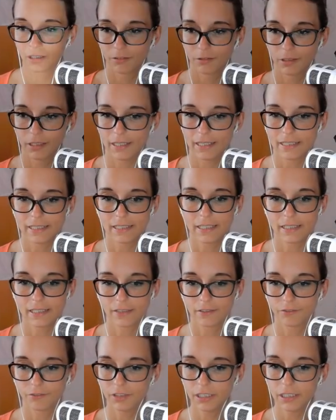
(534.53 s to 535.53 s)
Oder das hier ist
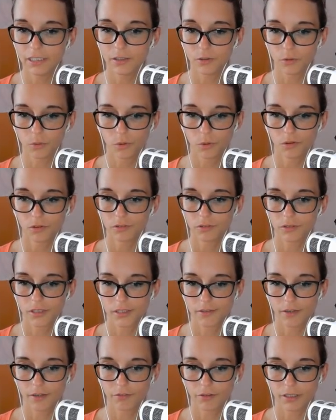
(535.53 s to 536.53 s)
ein Video,
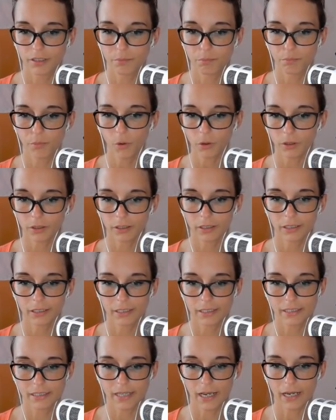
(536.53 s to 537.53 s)
und zwar von den Bocken
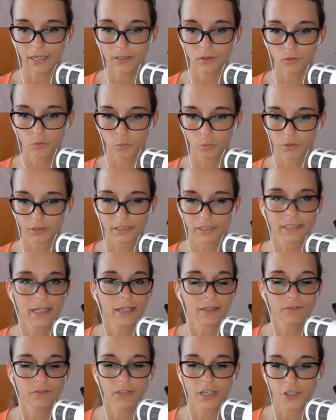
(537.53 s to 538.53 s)
in Zeitlupe. Das
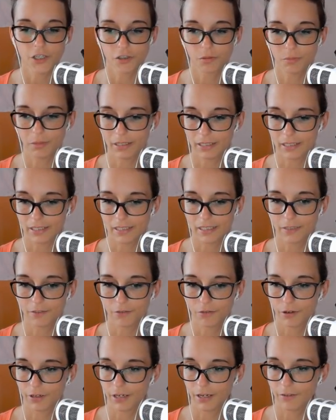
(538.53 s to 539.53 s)
hatten wir ja schon mal gesehen
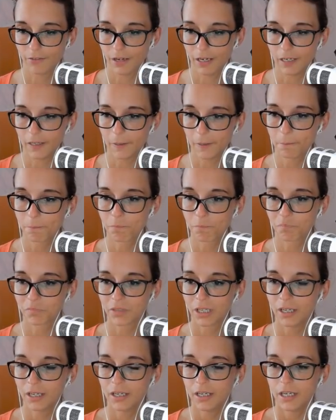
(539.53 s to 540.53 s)
vor einer Weile.
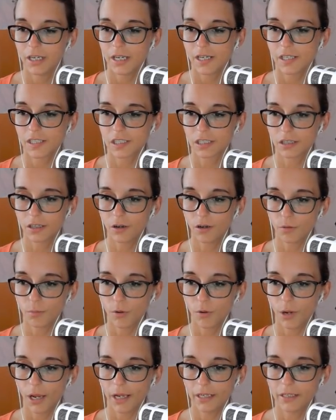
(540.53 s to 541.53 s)

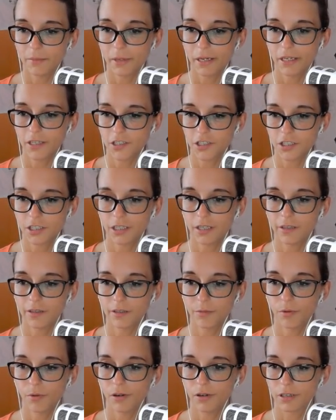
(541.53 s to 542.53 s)
Slow-mo animation in
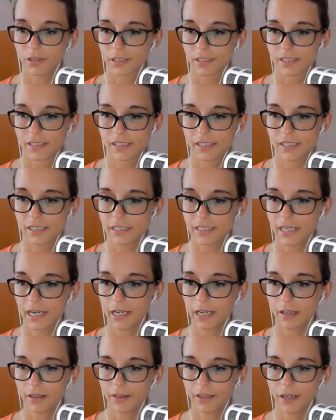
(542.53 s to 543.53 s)
the works.
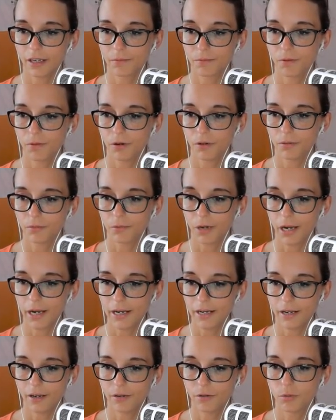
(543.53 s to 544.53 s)
Take that one
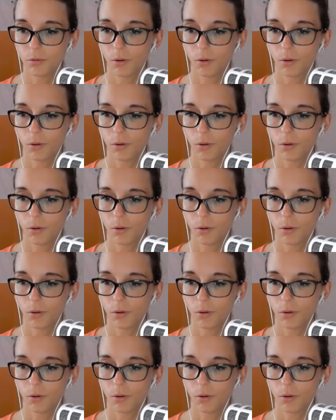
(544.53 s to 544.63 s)
rider who